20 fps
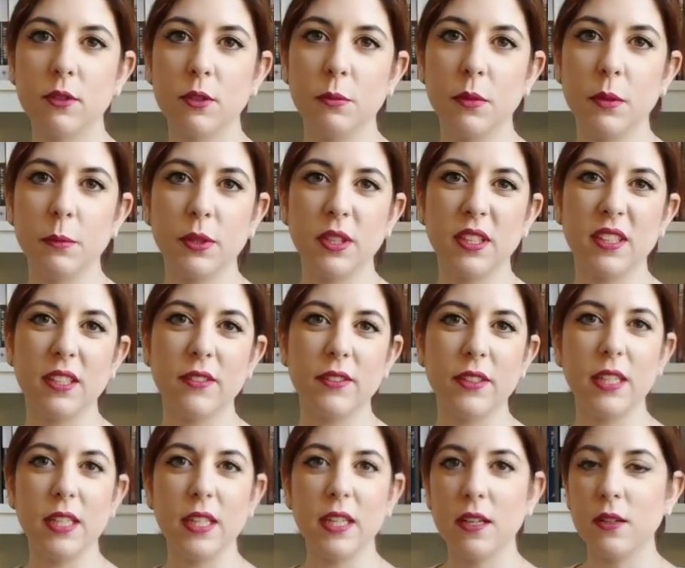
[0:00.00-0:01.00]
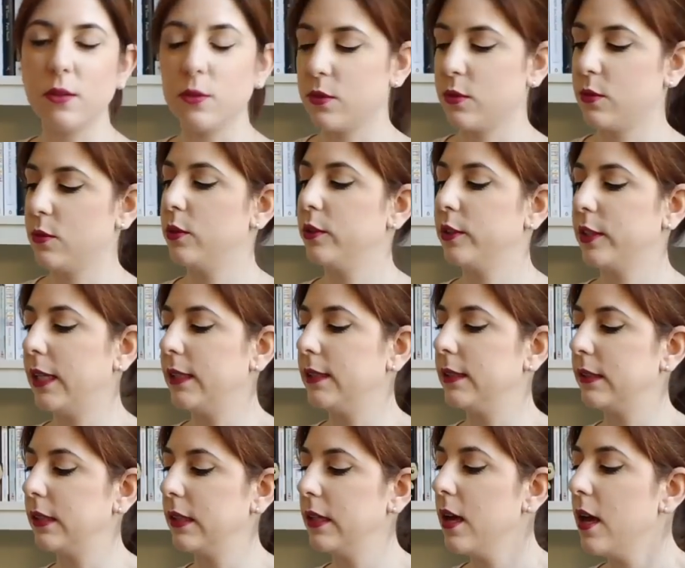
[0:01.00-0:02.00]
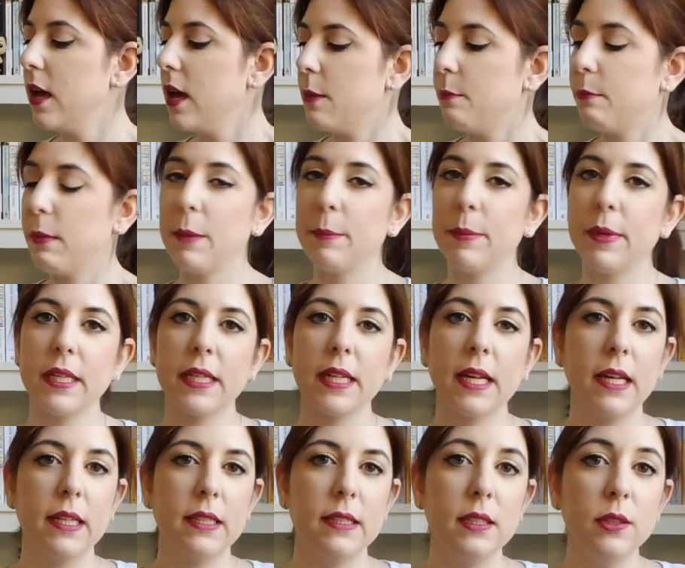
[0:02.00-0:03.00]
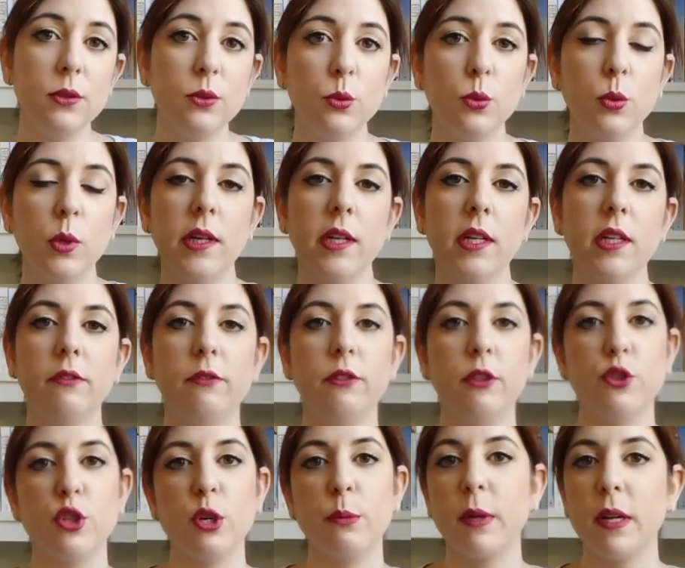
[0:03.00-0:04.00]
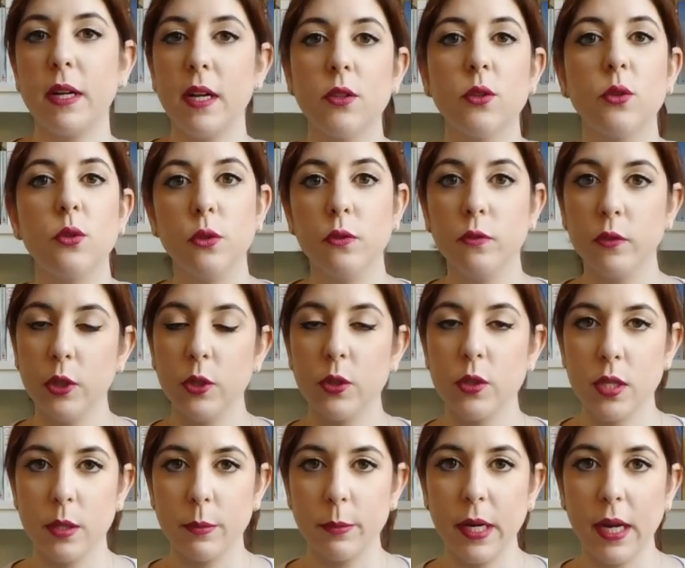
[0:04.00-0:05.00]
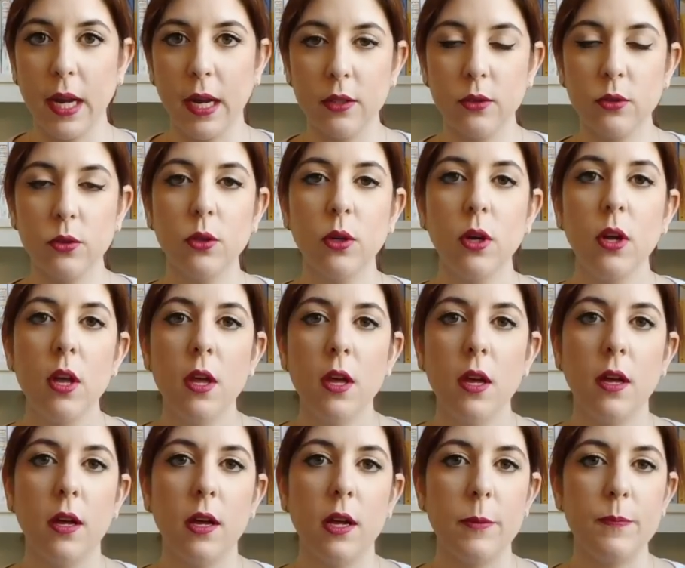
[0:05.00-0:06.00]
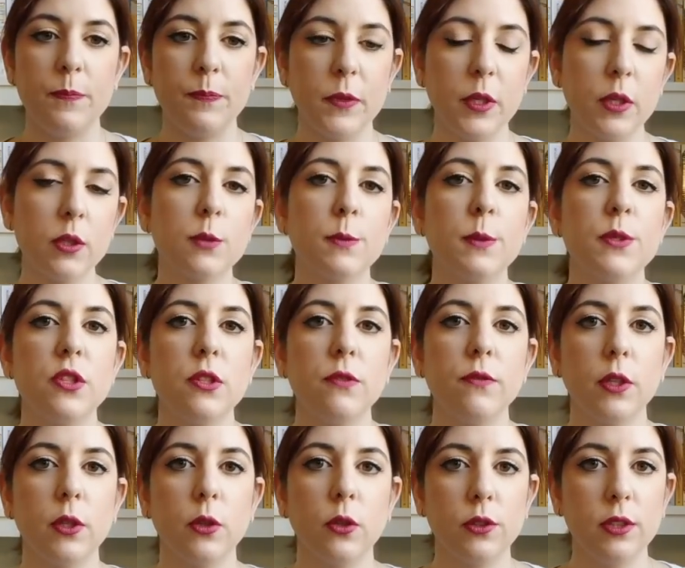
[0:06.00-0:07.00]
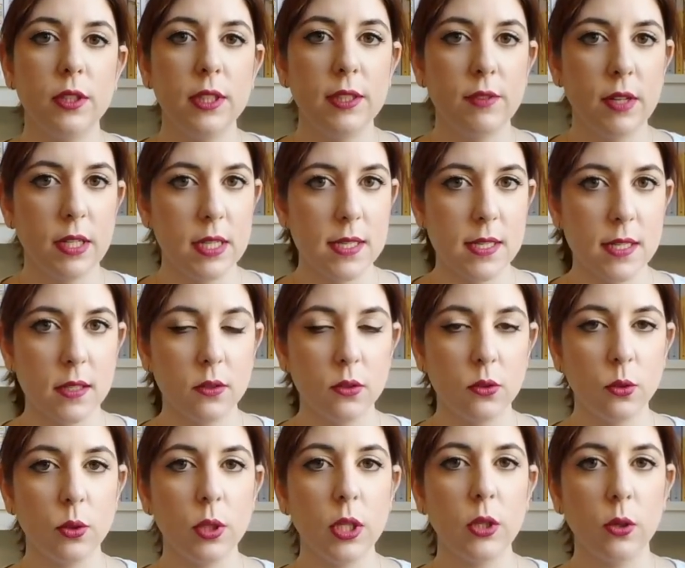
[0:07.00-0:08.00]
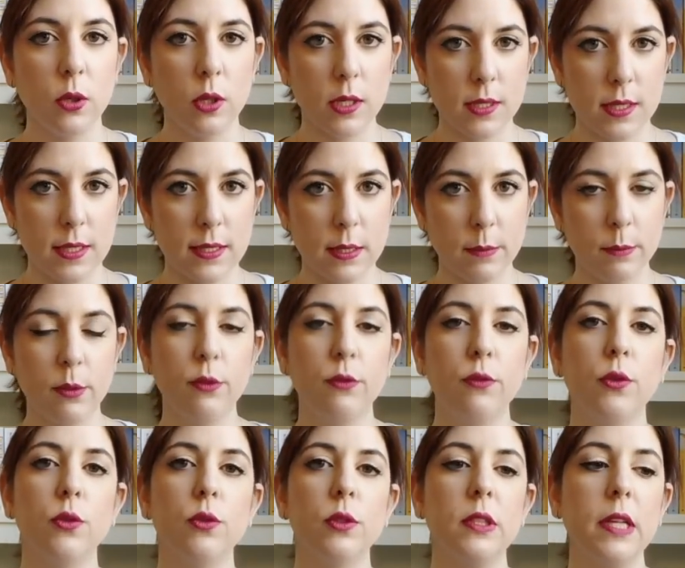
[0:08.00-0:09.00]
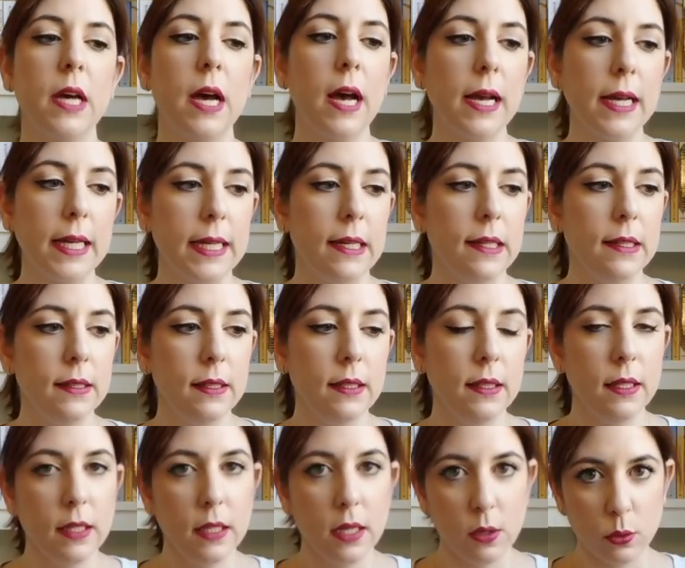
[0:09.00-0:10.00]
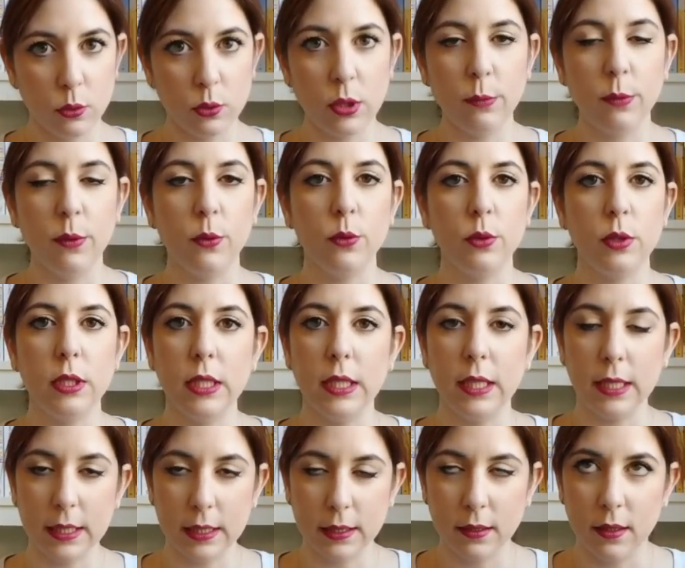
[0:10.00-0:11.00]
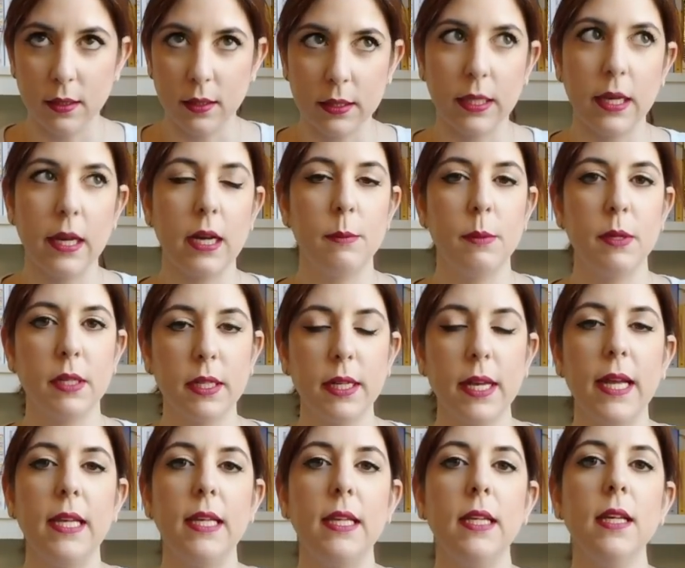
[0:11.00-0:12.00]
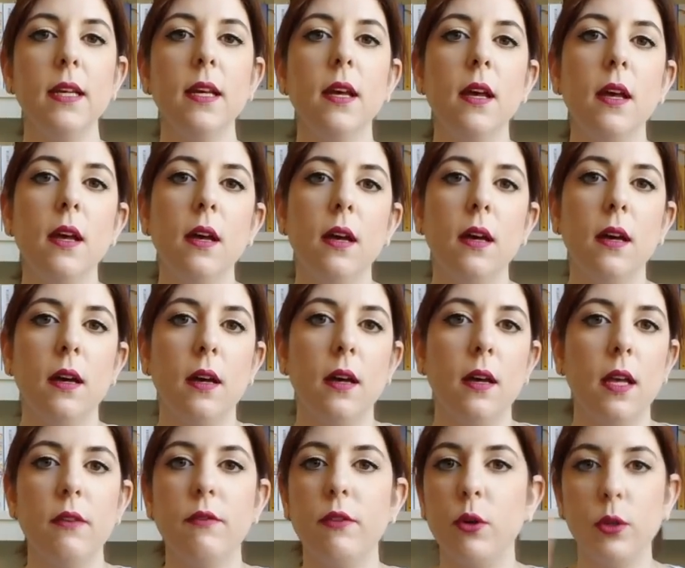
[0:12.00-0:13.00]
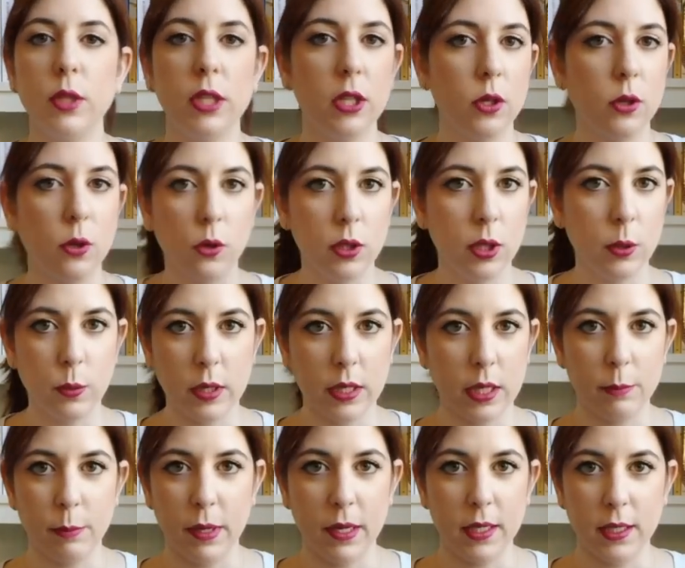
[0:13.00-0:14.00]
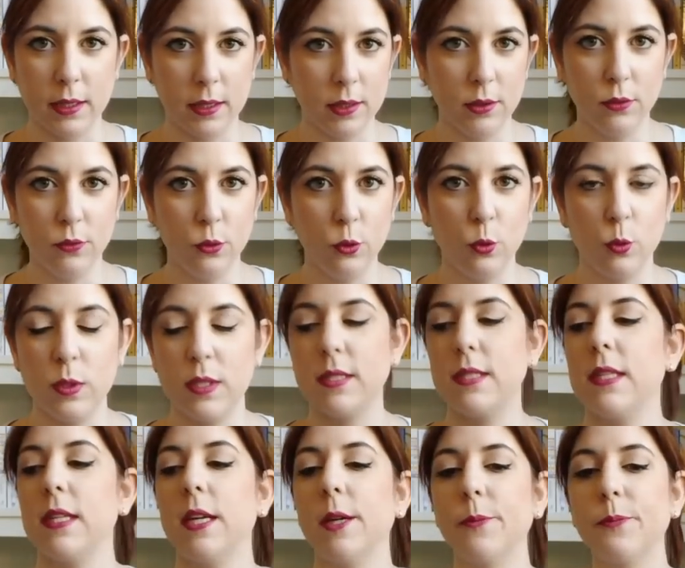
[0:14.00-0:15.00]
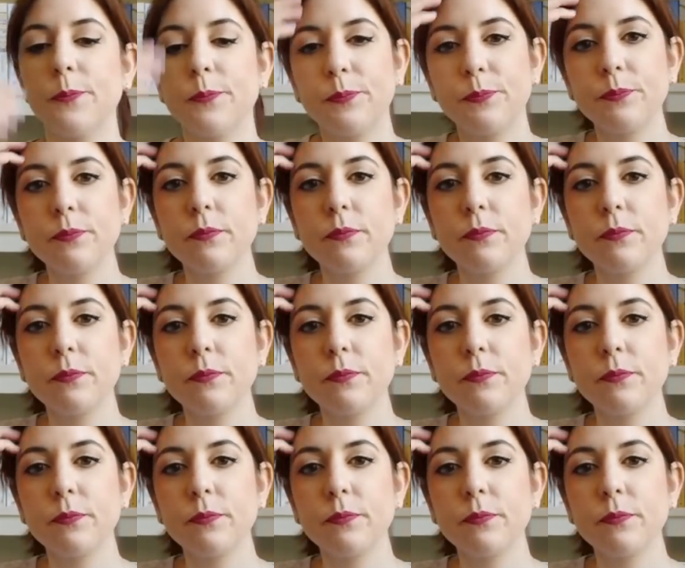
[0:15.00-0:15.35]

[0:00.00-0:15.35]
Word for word: come potete vedere, non sono tanti, ma è perché di due vi ho già parlato in un video separato, um, nello specifico di Vanni Santoni con La stanza profonda e di Le notti blu di eh, Chiara Marchelli eh, e ve lo linko da qualche parte, dovunque sia.